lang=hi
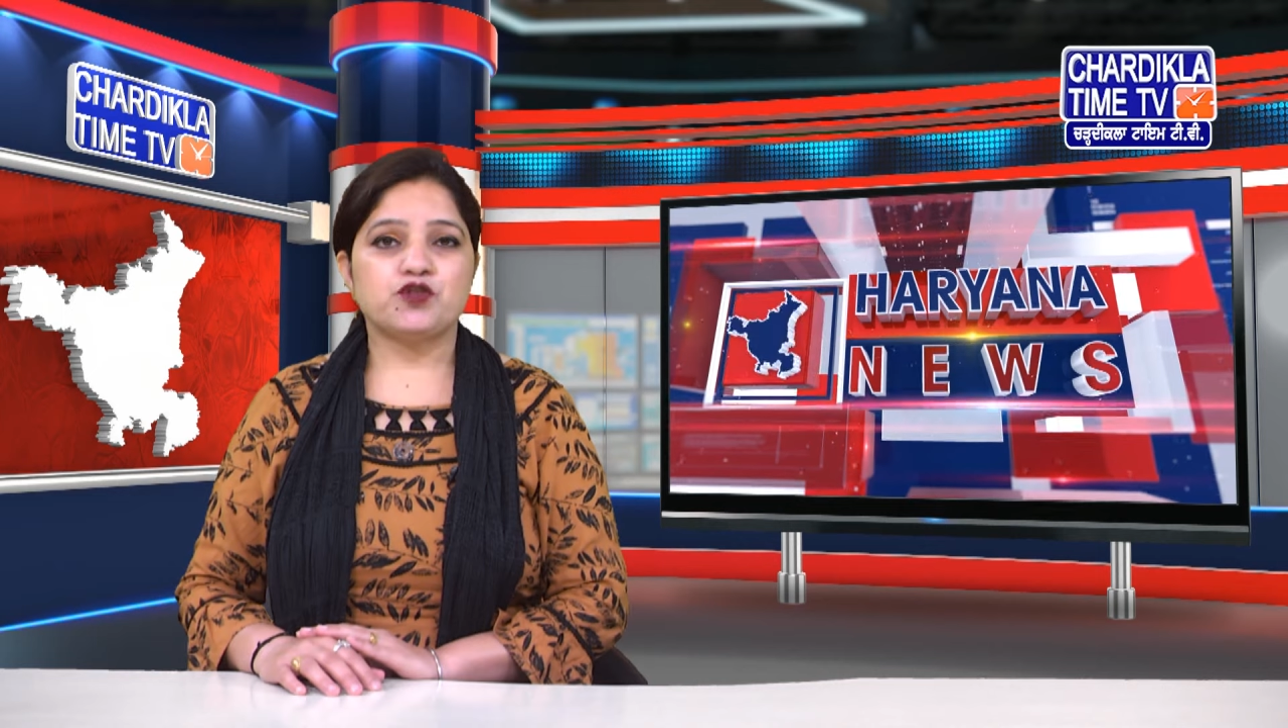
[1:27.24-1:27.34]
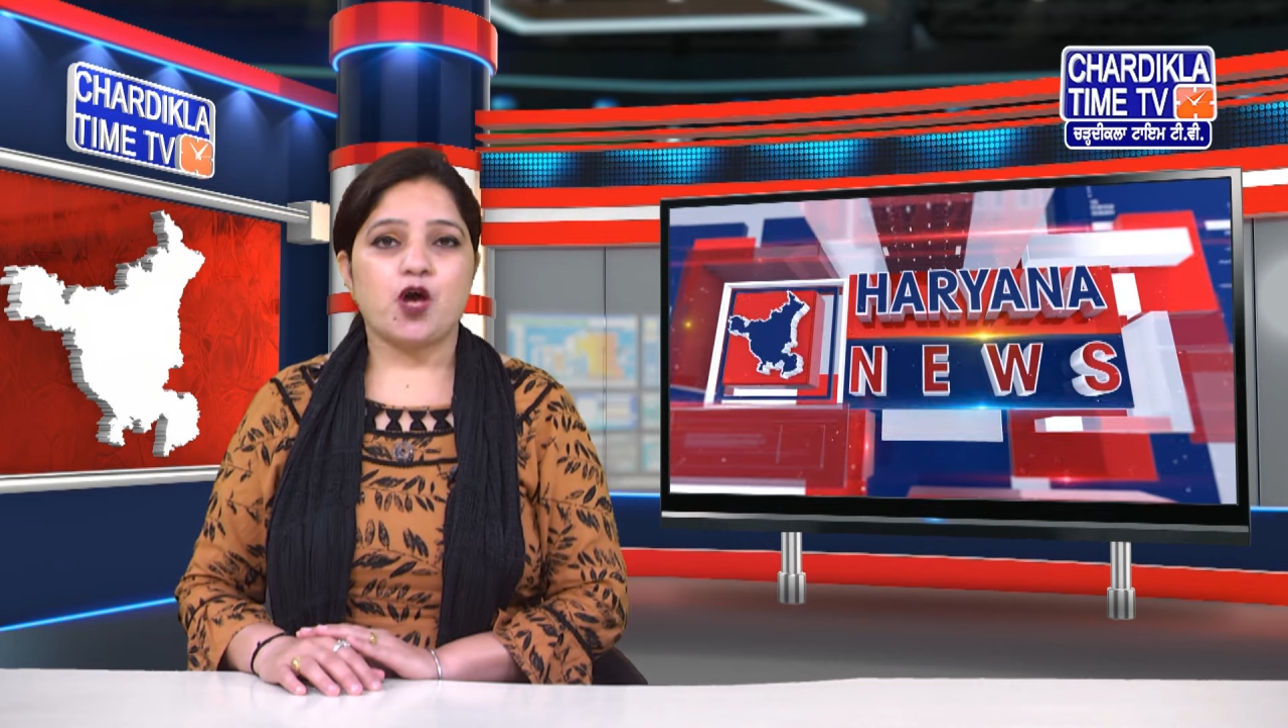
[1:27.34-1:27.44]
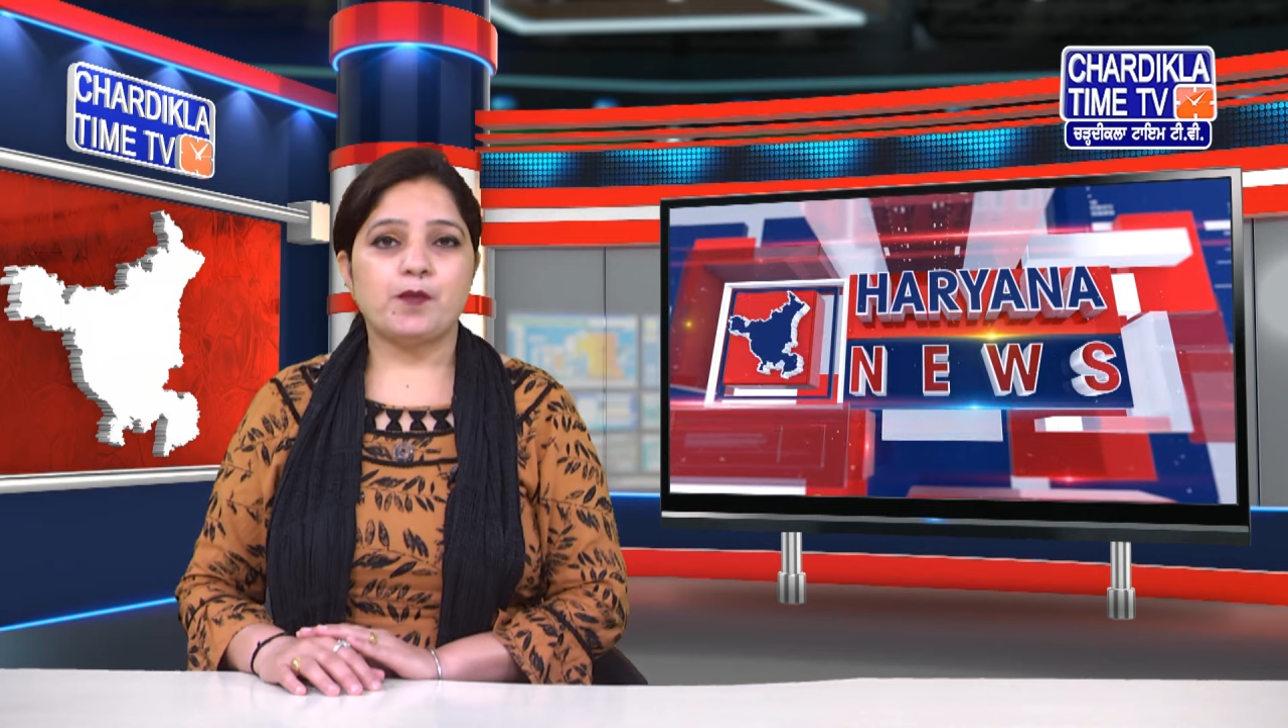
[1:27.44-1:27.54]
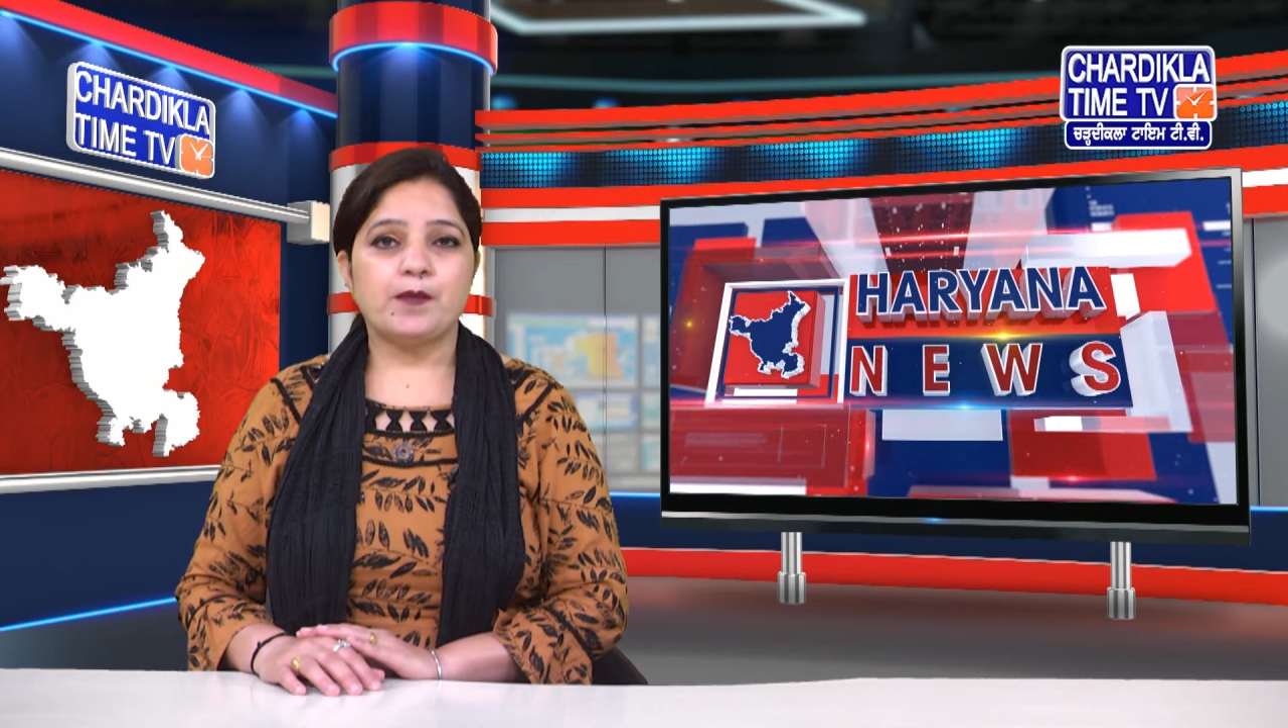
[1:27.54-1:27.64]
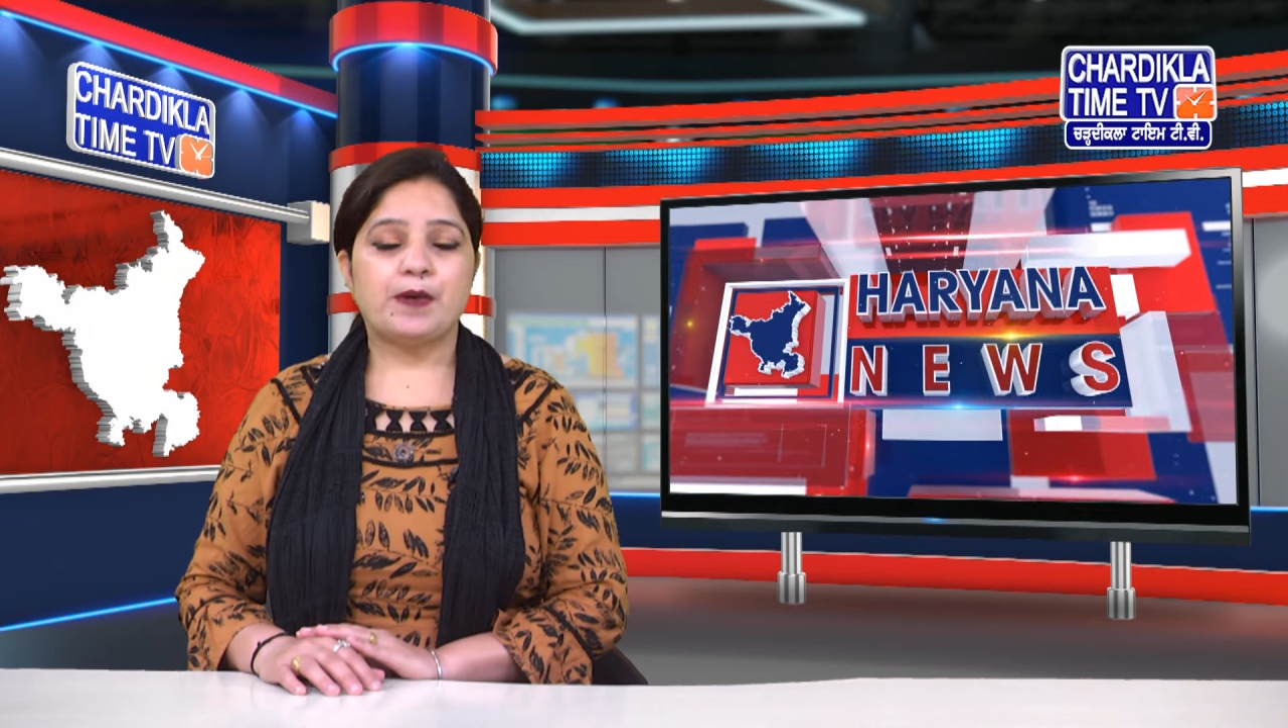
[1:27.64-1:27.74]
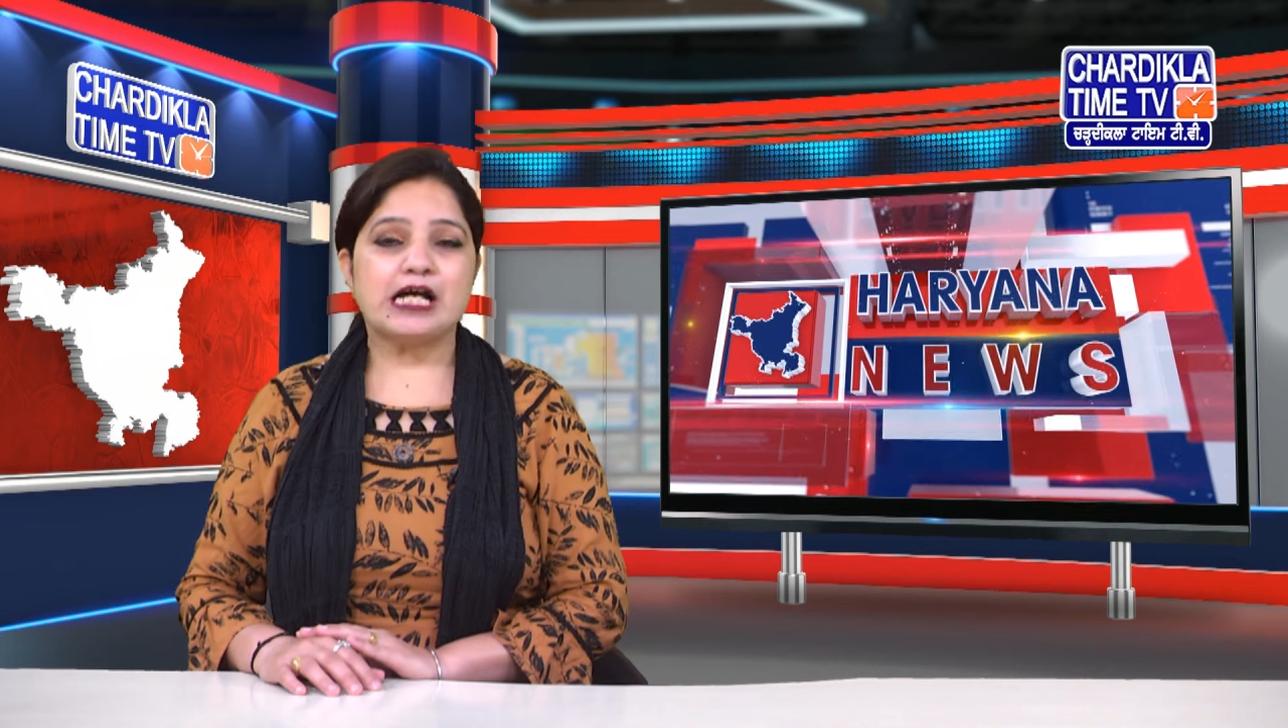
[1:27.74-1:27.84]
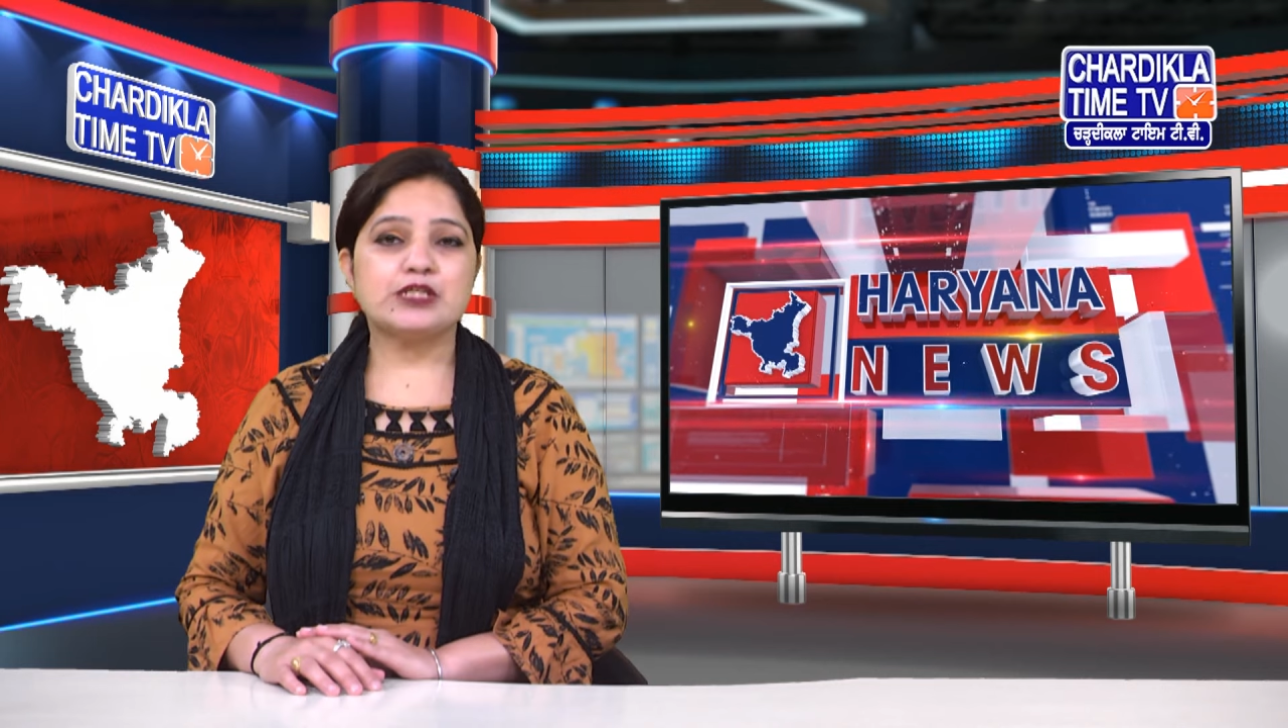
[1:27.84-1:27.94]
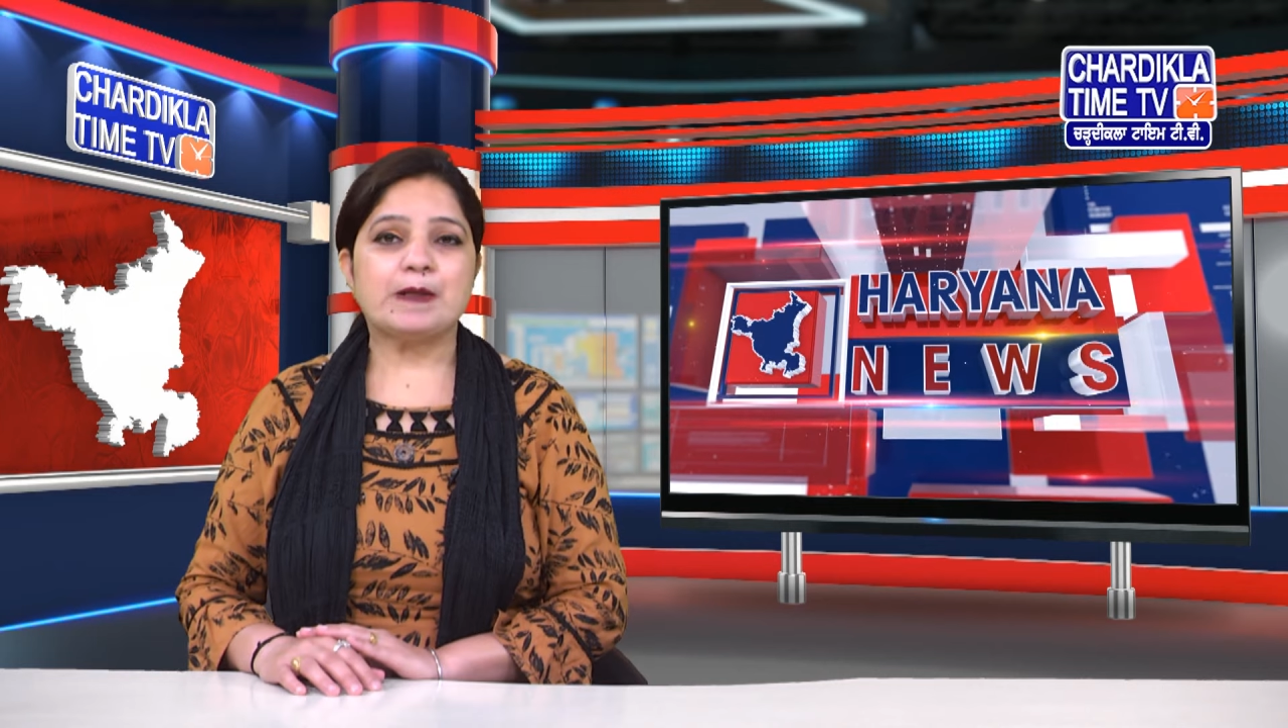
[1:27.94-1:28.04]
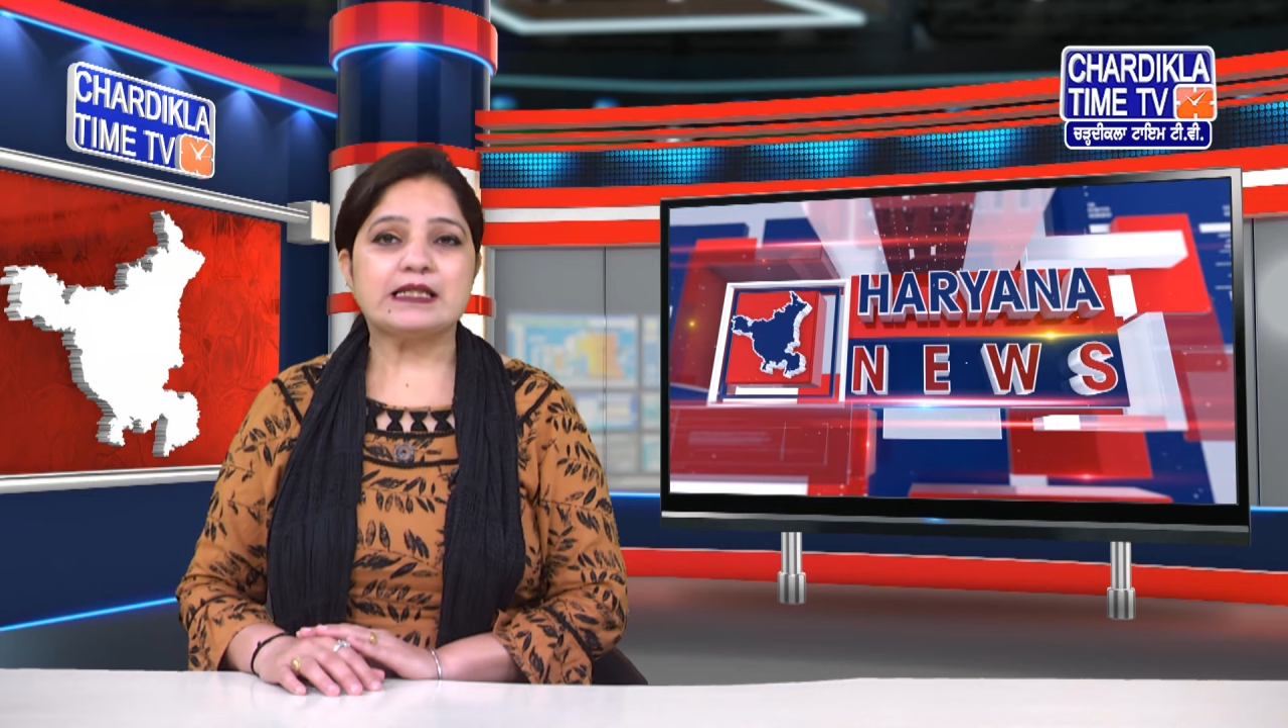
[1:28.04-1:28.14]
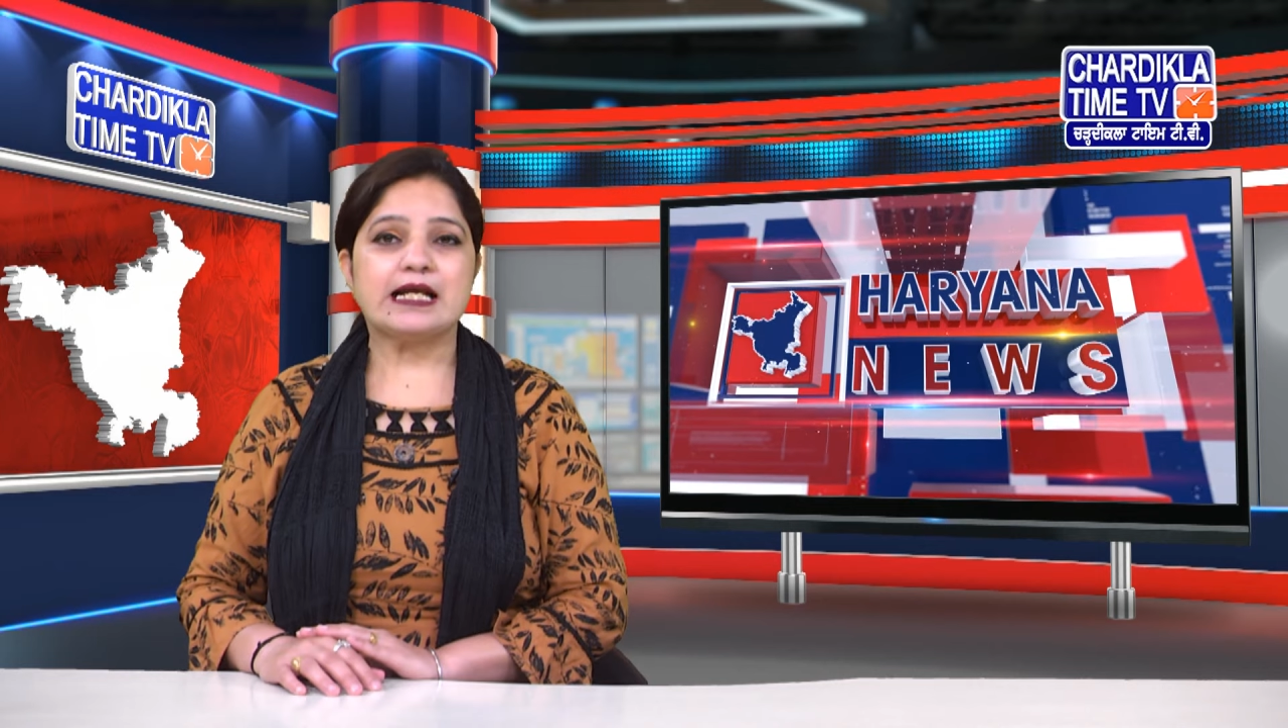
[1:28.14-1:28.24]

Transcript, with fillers: चुनाव में भाजपा